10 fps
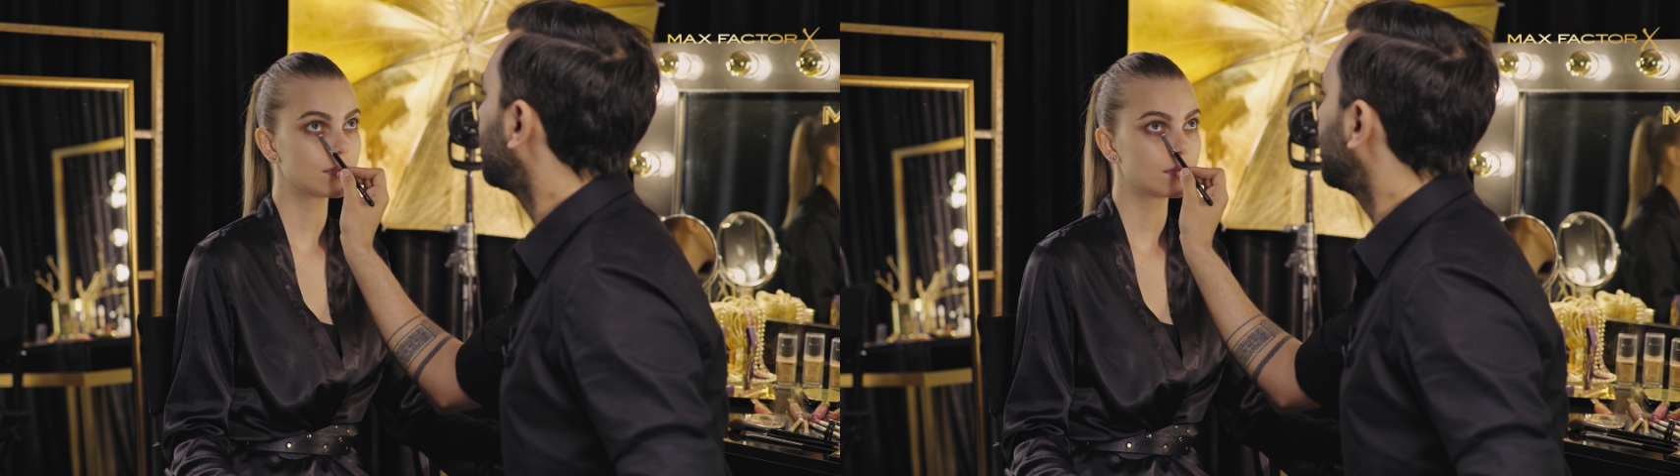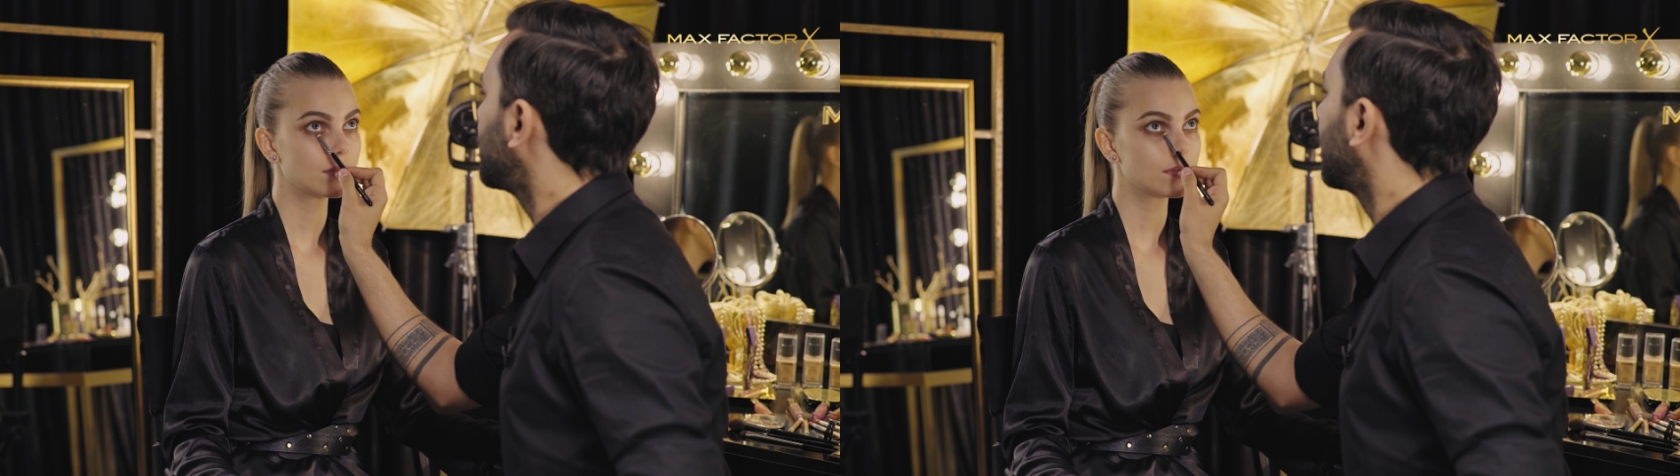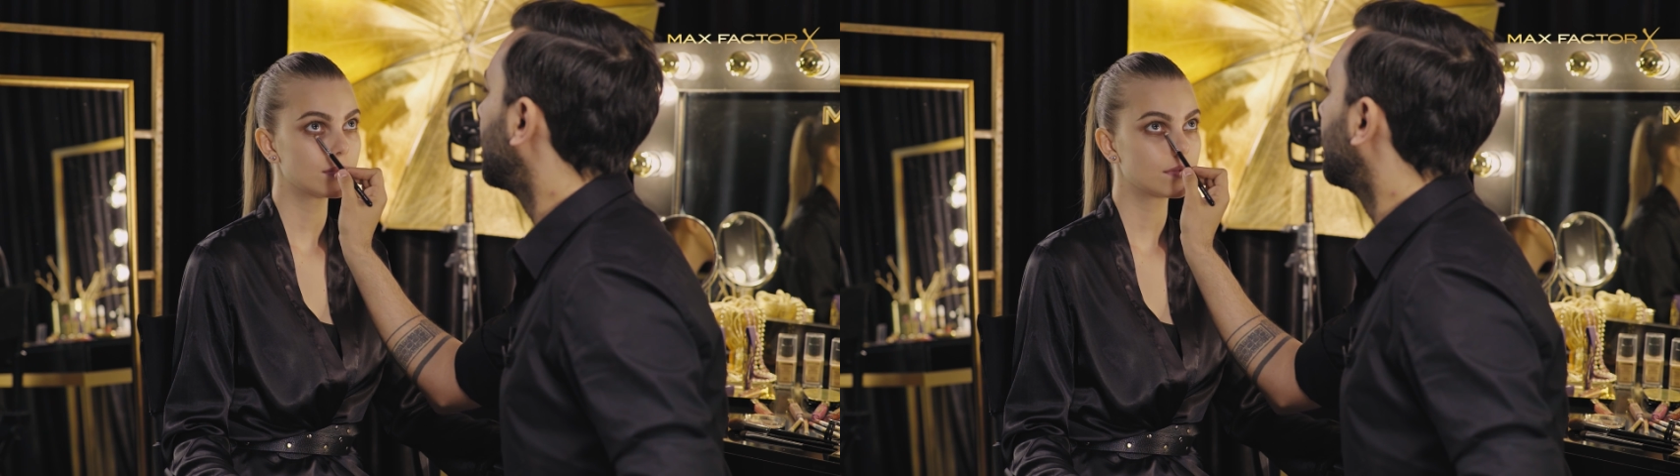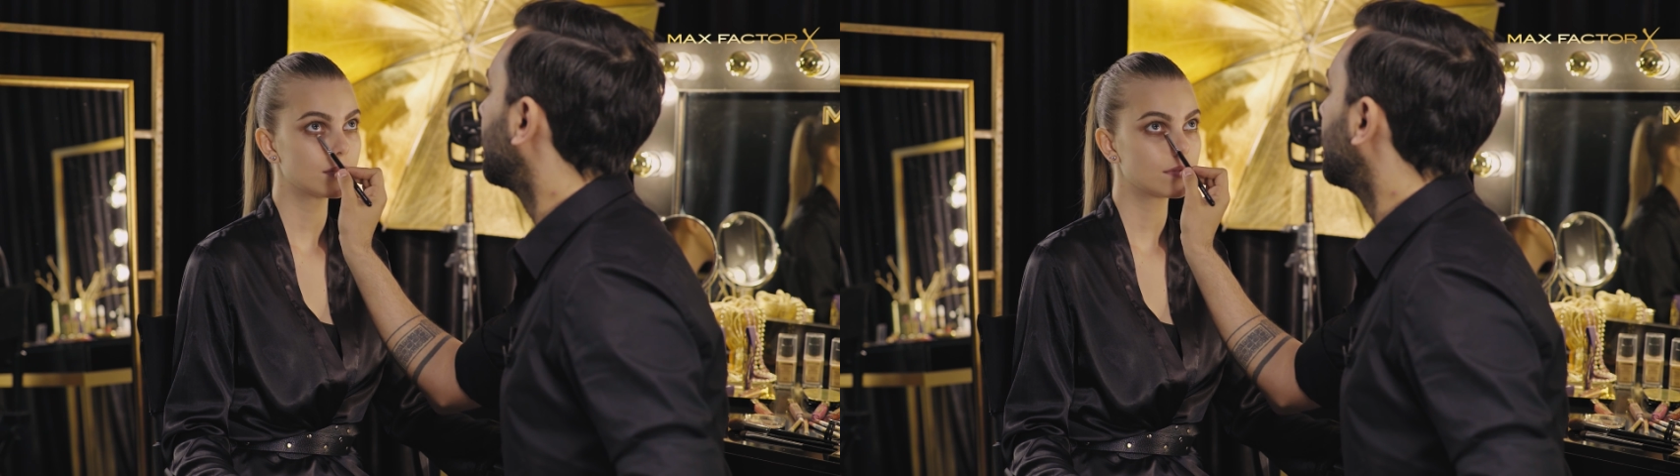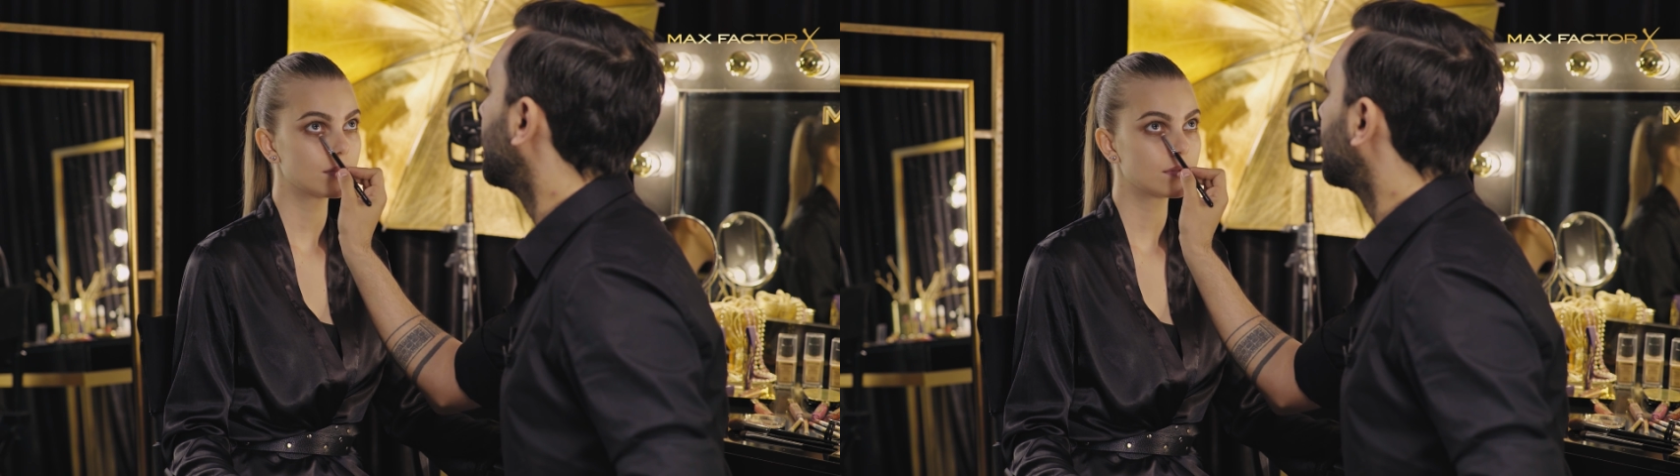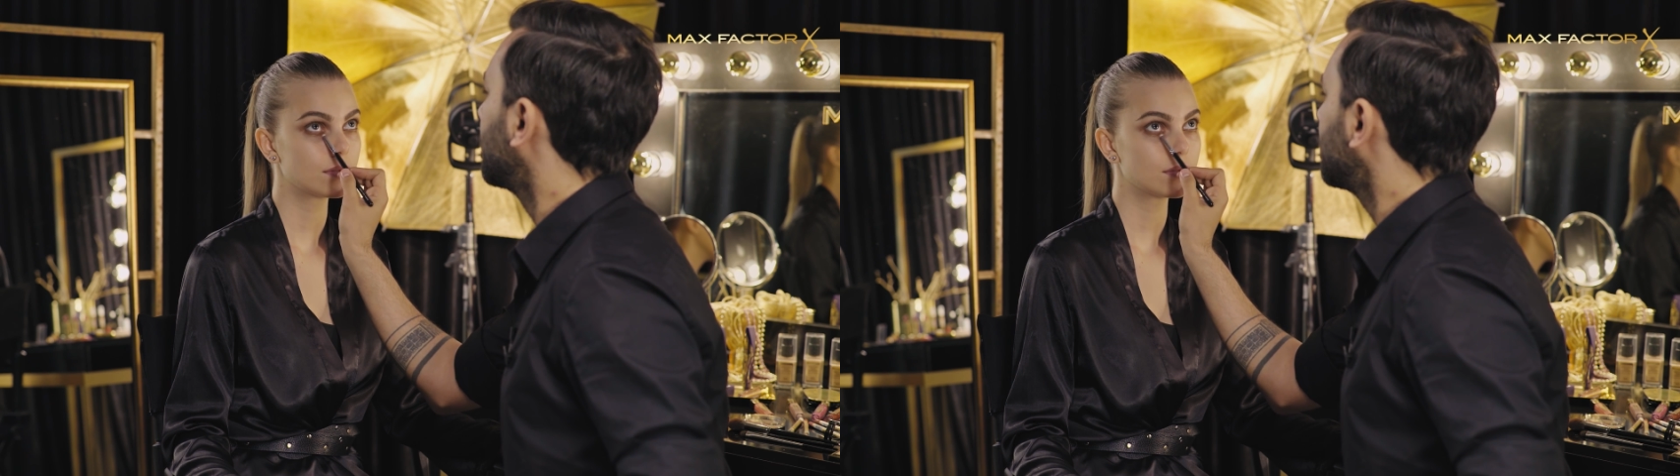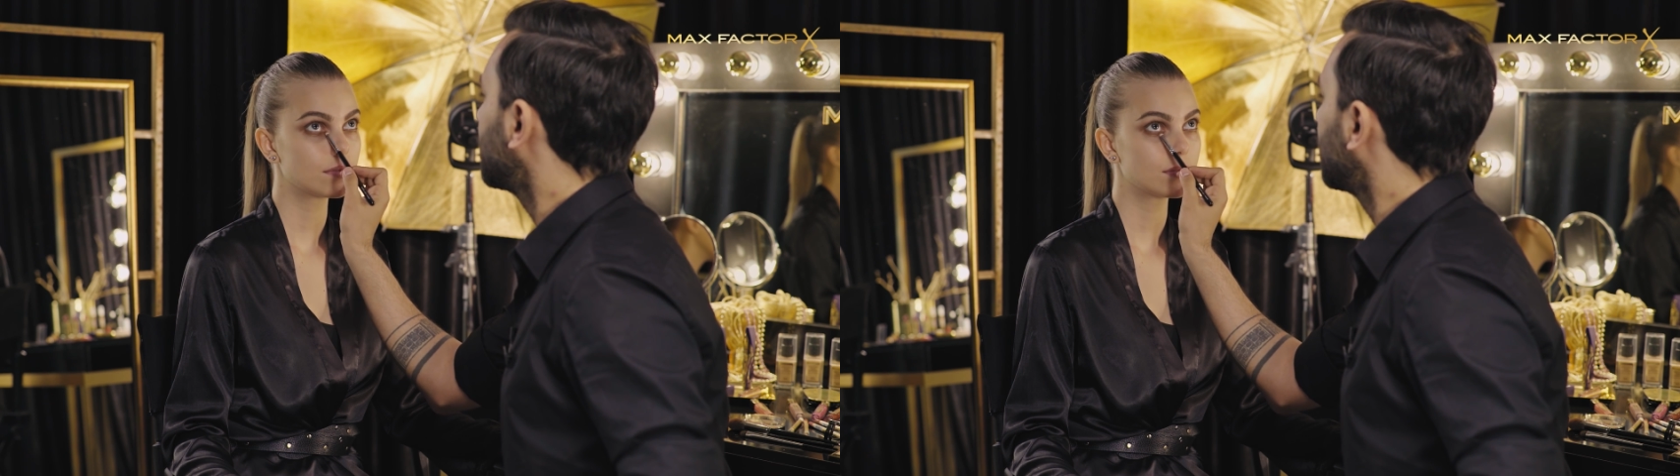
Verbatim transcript: bu şekilde alabiliyoruz.